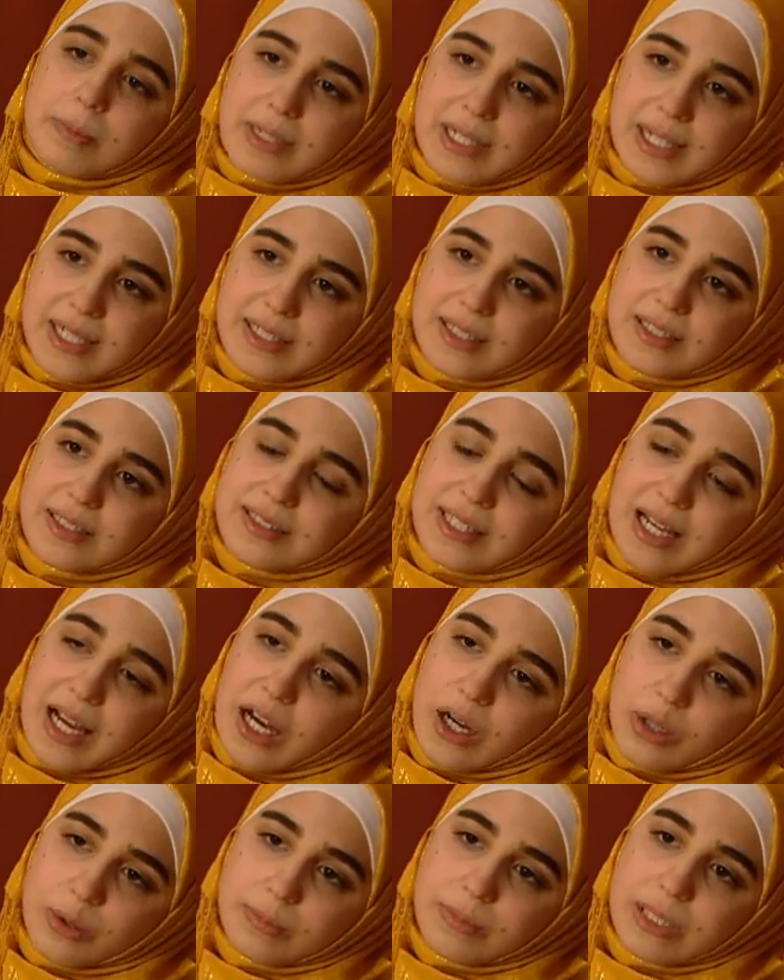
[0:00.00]
mehr
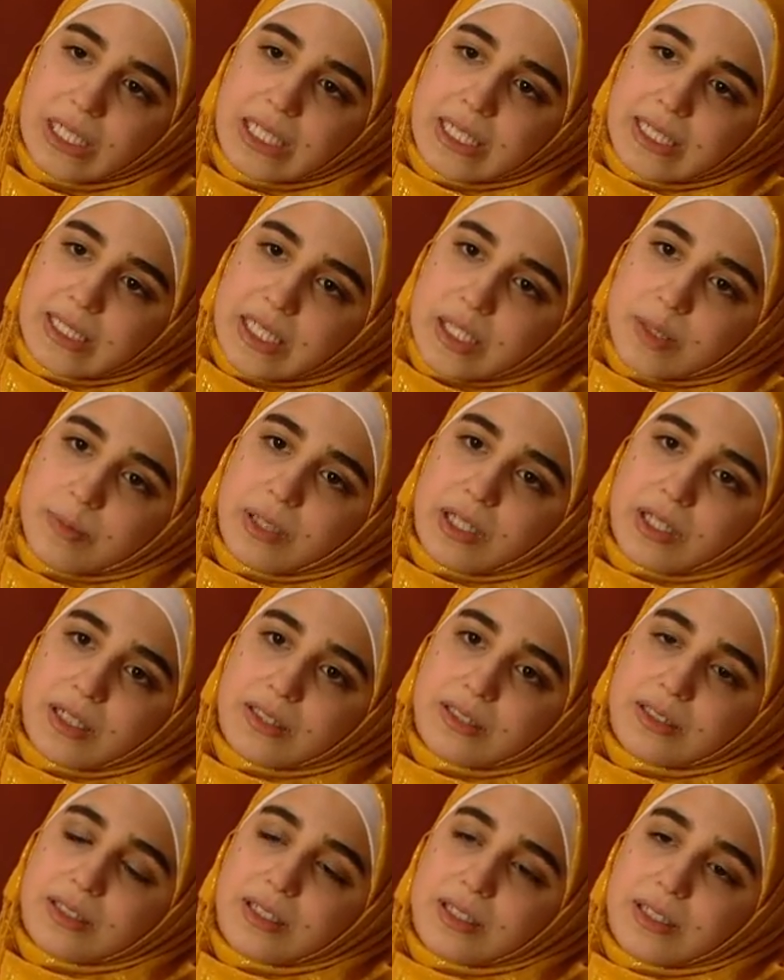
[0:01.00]
darum, dass
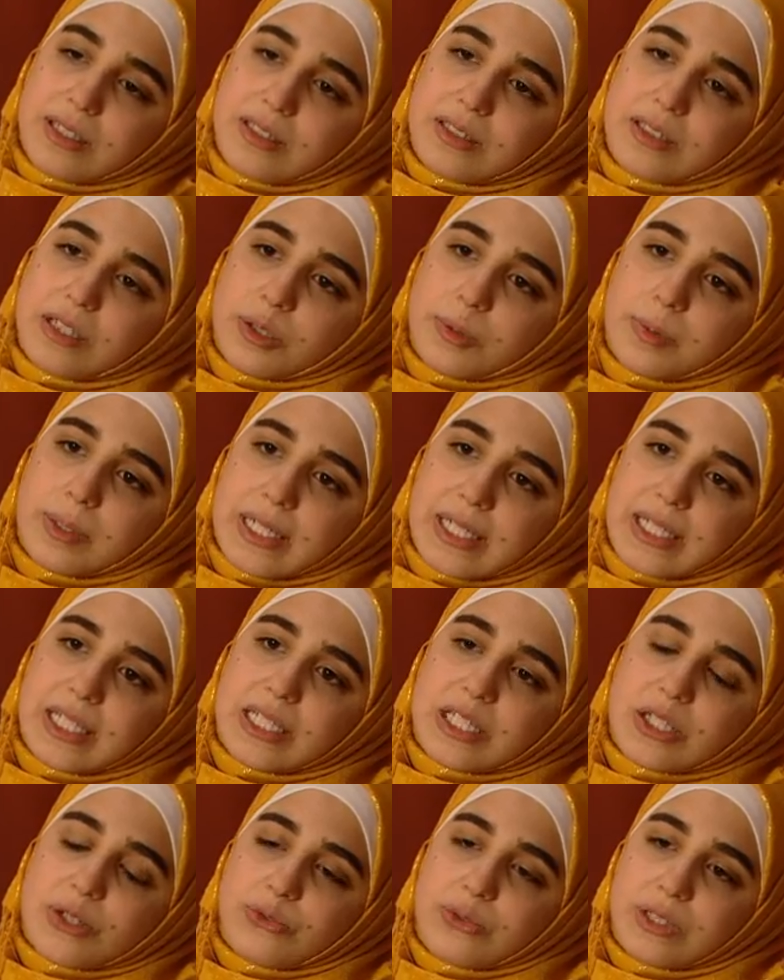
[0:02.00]
man darüber
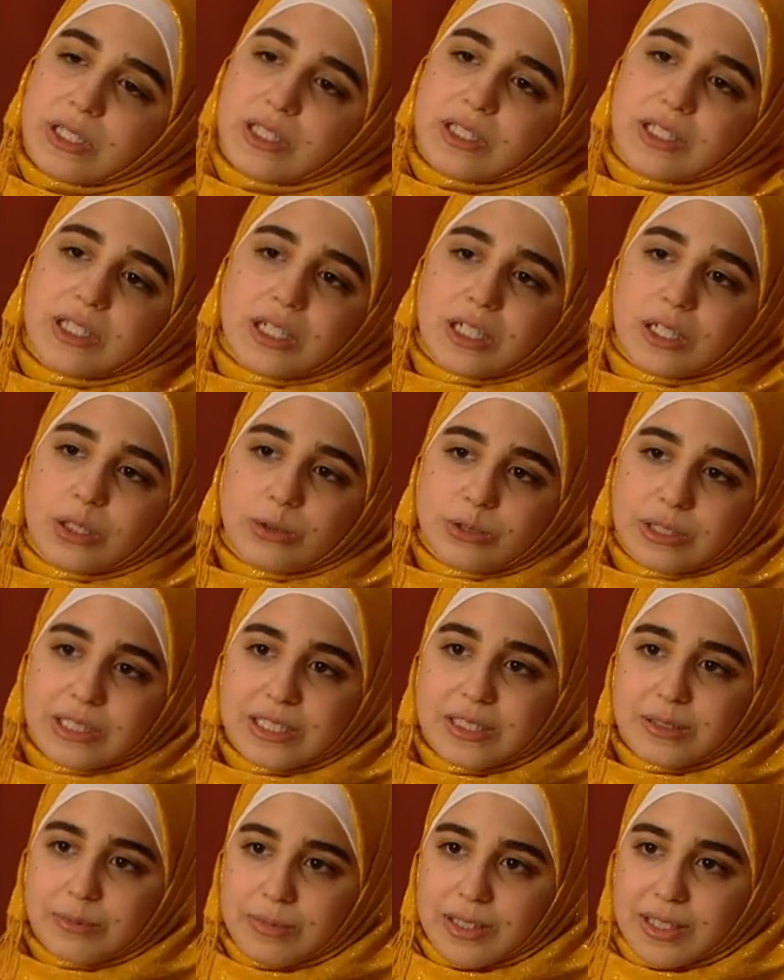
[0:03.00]
redet, wie
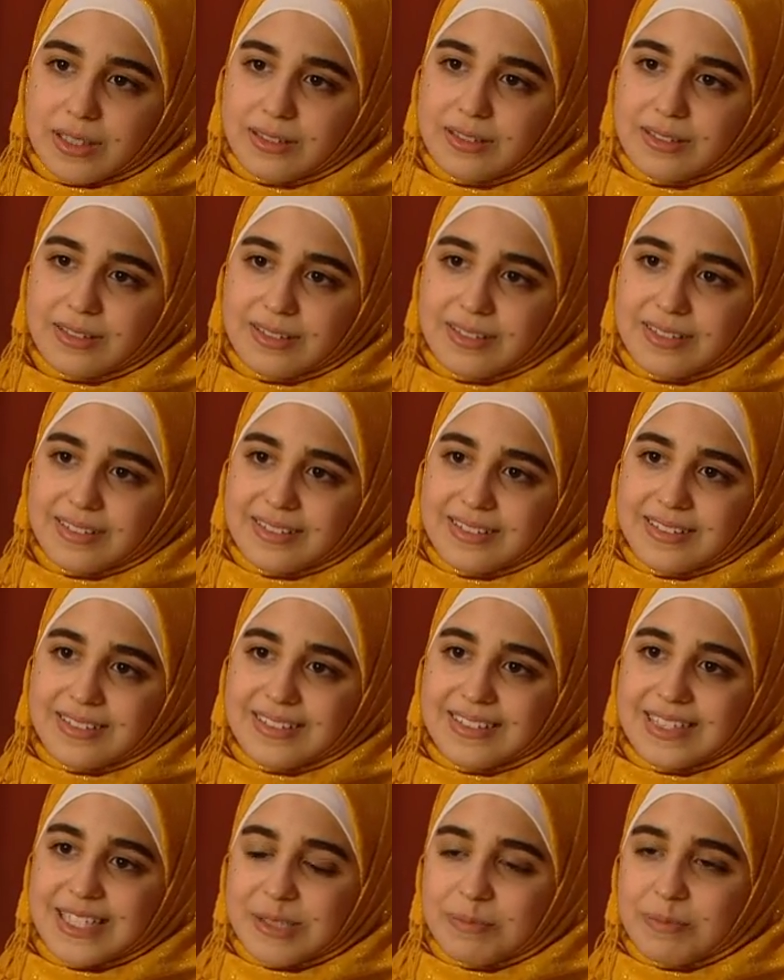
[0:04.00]
inkludiert man
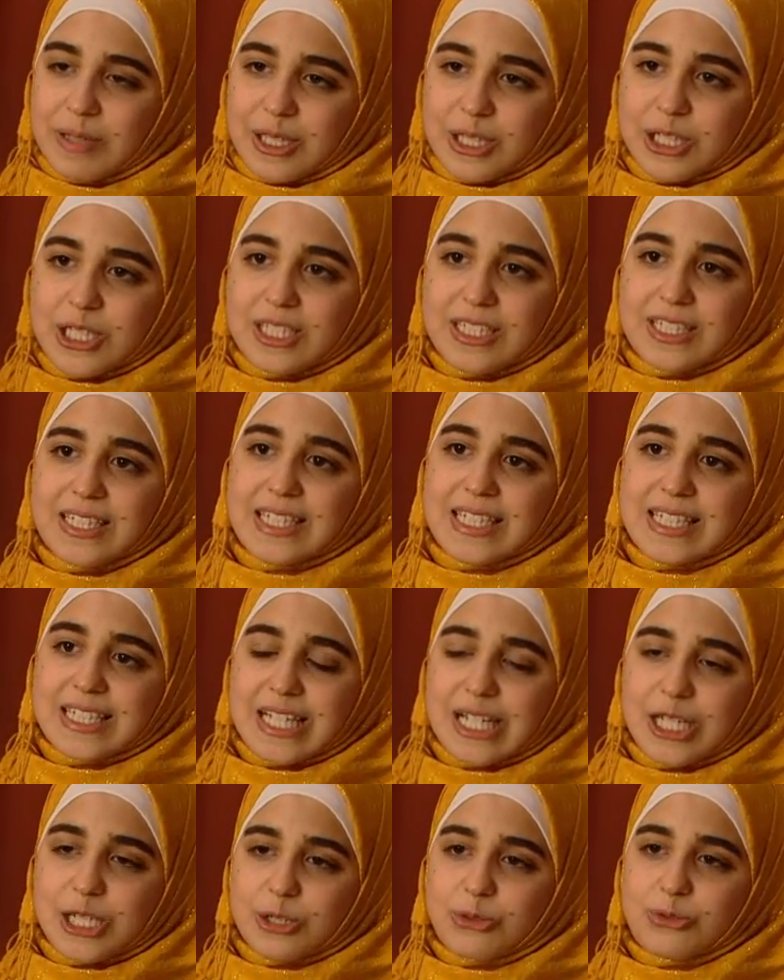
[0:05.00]
diese Menschen in die
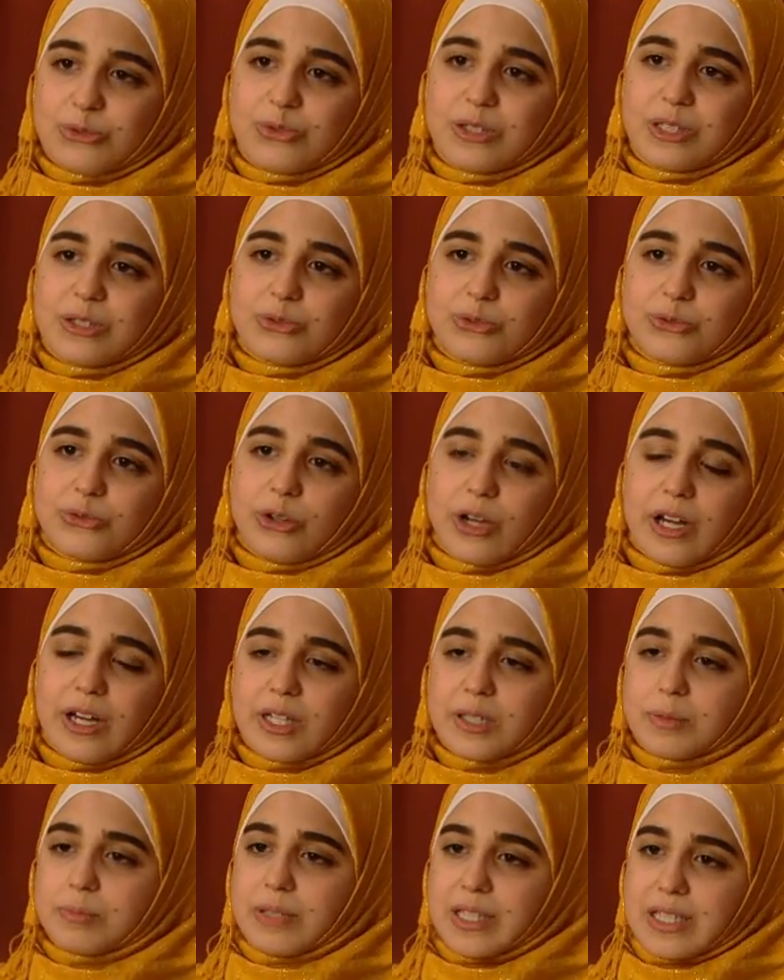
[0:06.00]
Gesellschaft? Wie
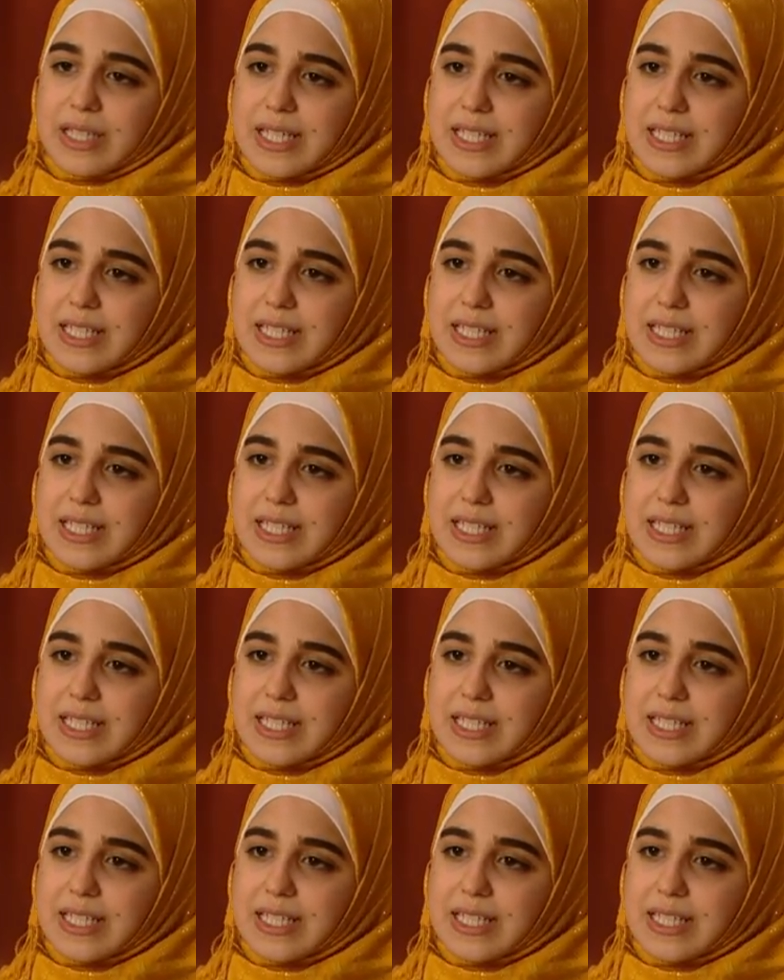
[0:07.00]
fördert man